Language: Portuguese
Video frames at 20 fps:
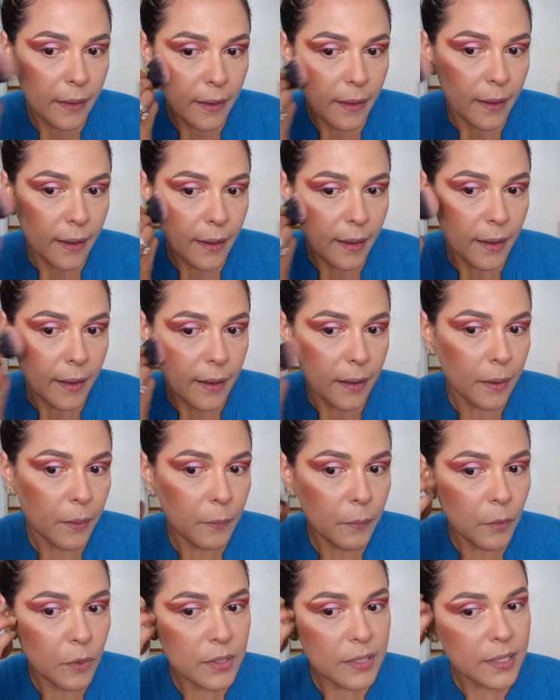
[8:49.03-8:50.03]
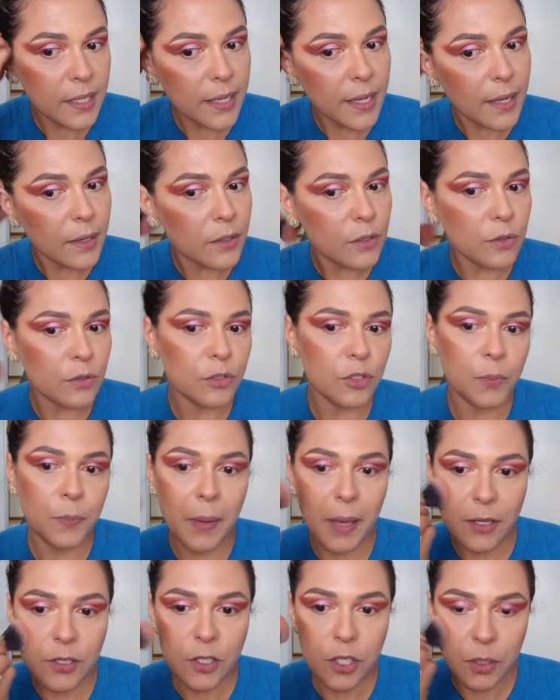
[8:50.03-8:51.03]
É, mostrei aí de
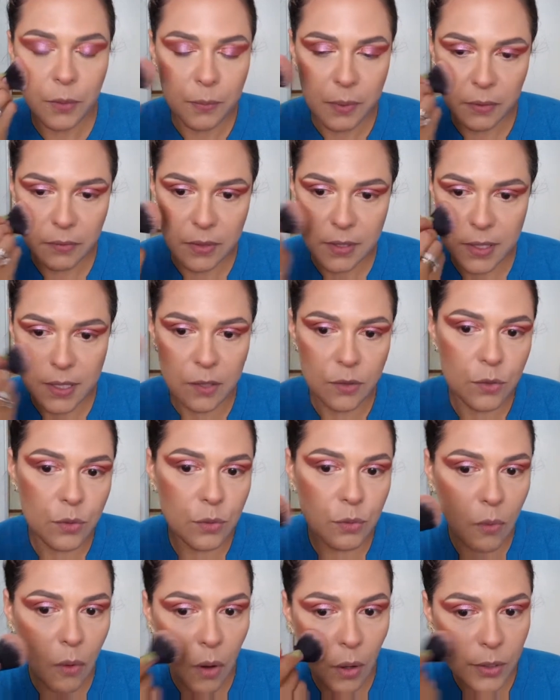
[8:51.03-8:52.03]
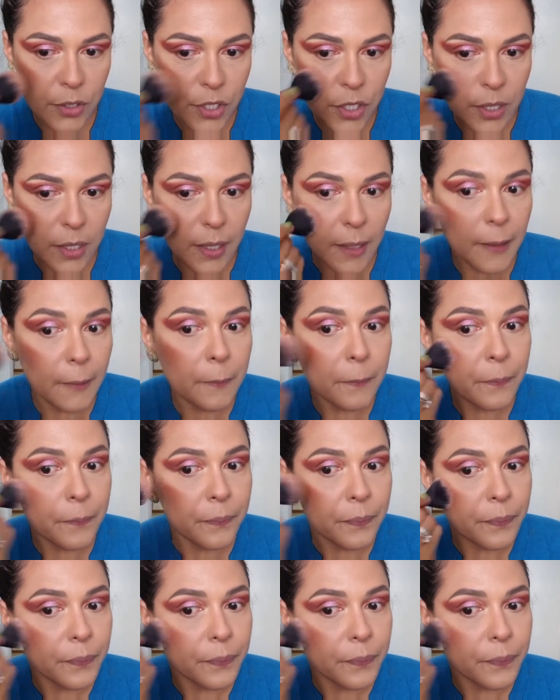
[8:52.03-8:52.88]
pertinho pra vocês o swatch, né?